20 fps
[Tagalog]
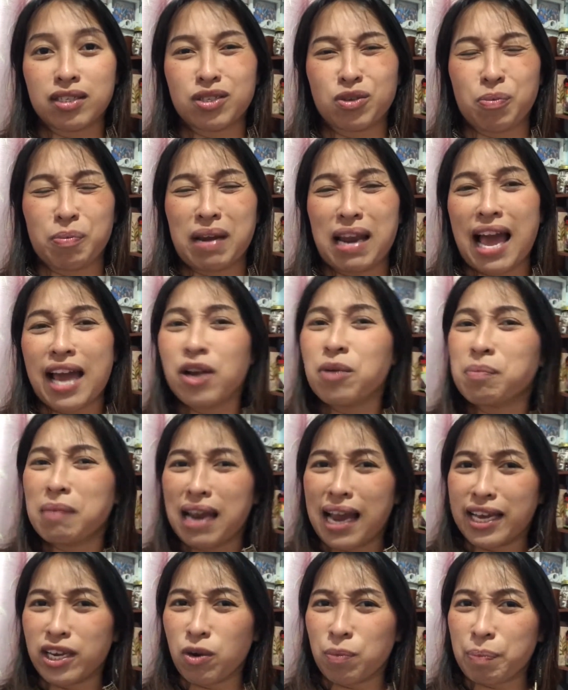So, malayong
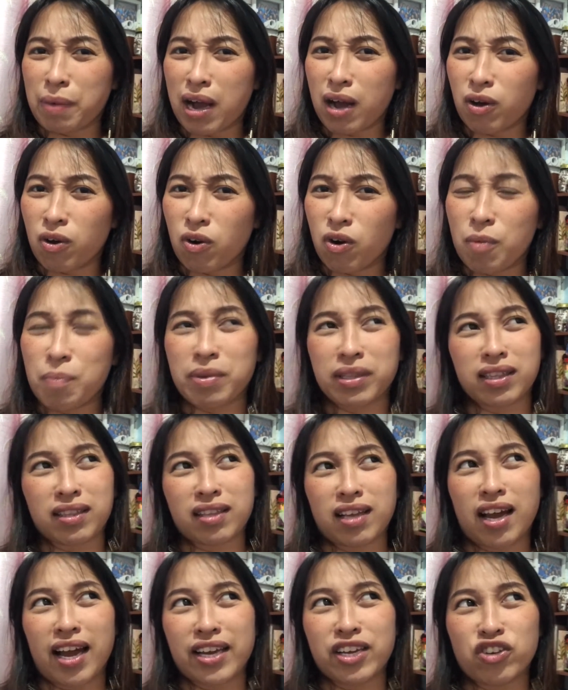malayo pa ako. But,
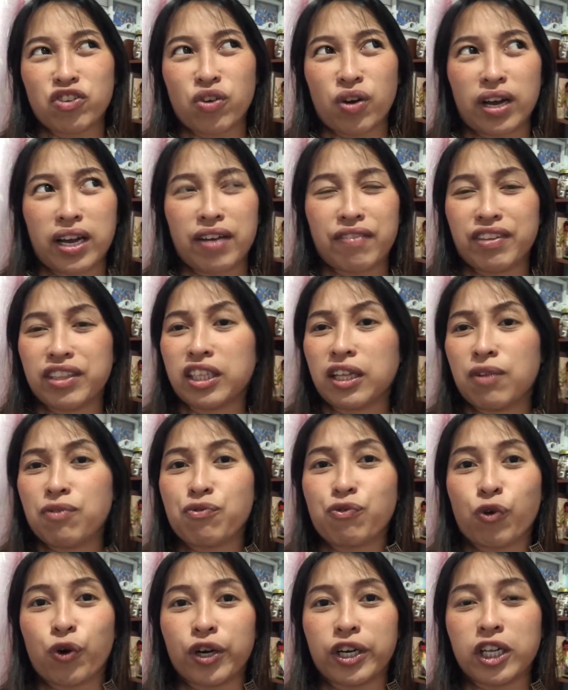I know I have until
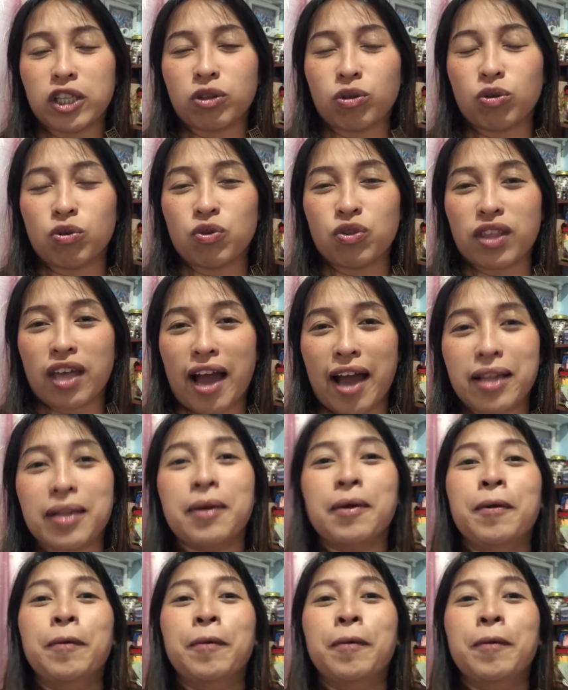40 to do that.